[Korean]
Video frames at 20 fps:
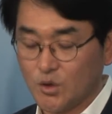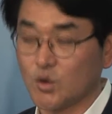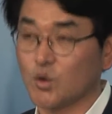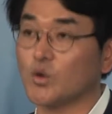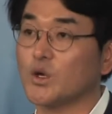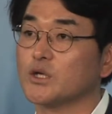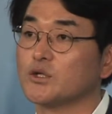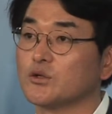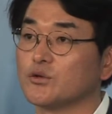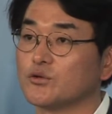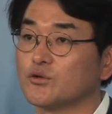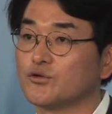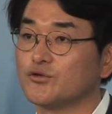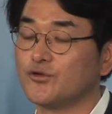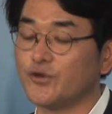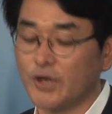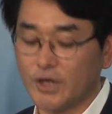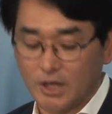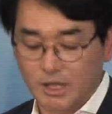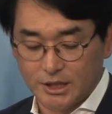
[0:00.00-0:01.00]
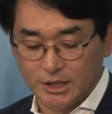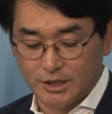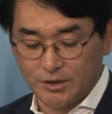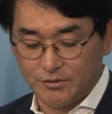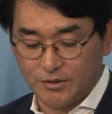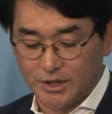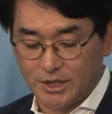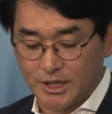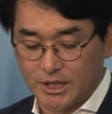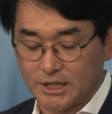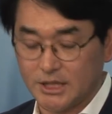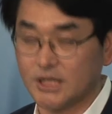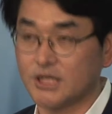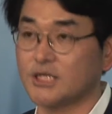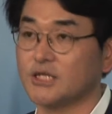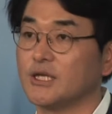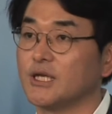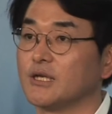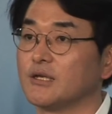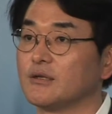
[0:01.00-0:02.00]
효과적으로 수행하기 위해
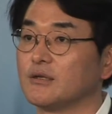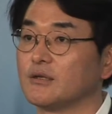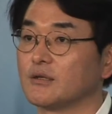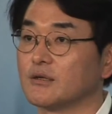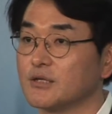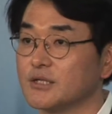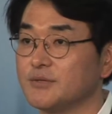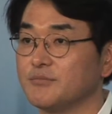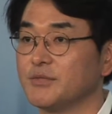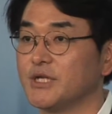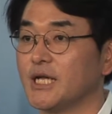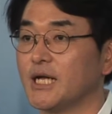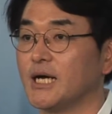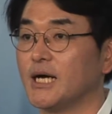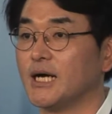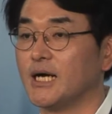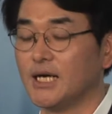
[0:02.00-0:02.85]
실시되는 것입니다.